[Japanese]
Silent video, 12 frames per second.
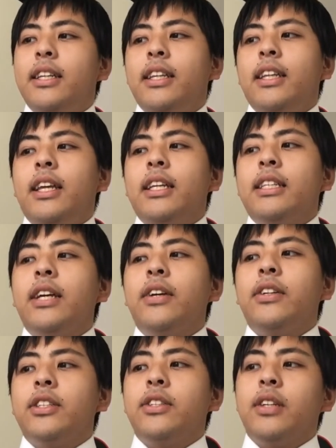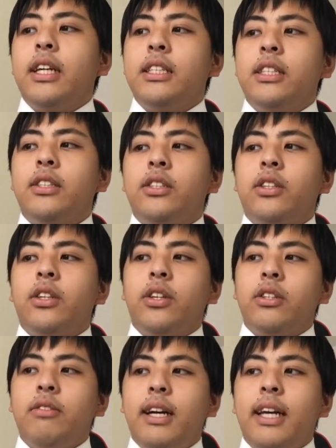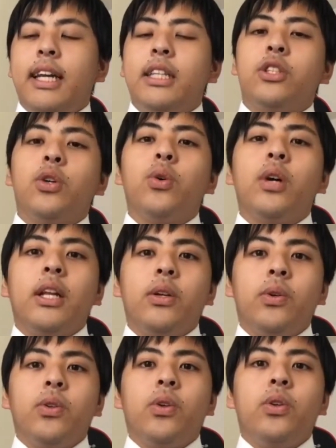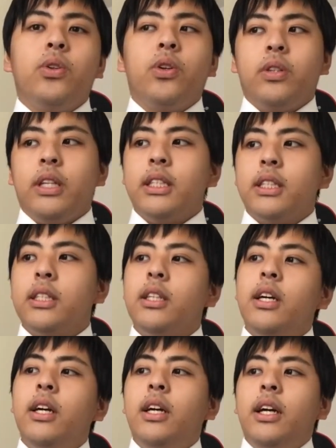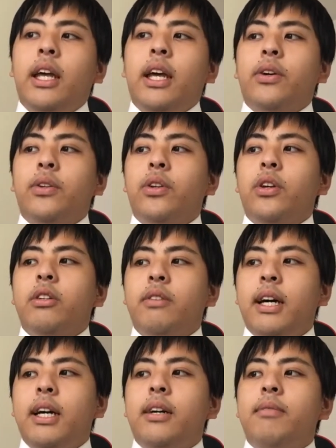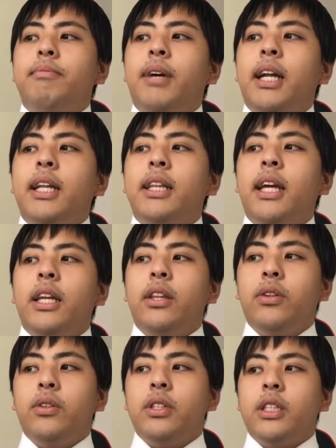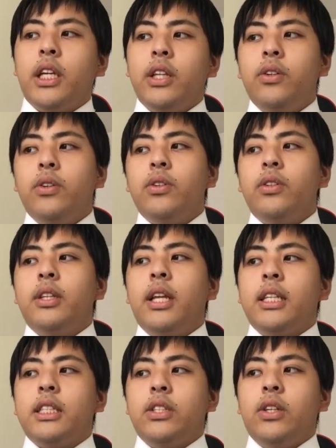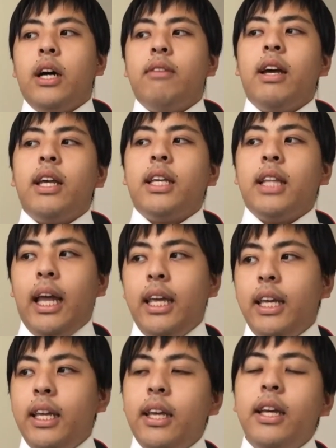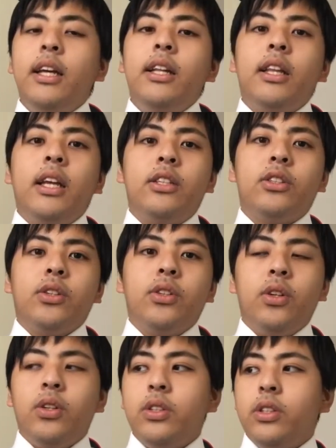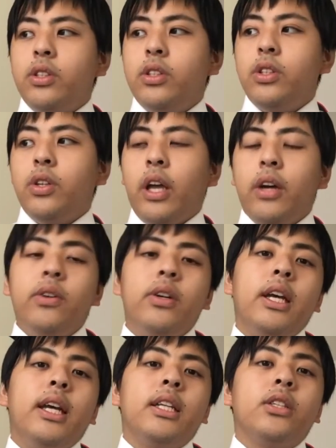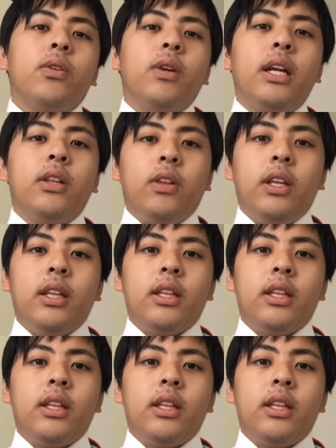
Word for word: え最後に紹介する曲は、えチョコカノという曲です。えこの曲はバレンタインの時期の男子の淡い期待、テンションの上下を、えチョコレートに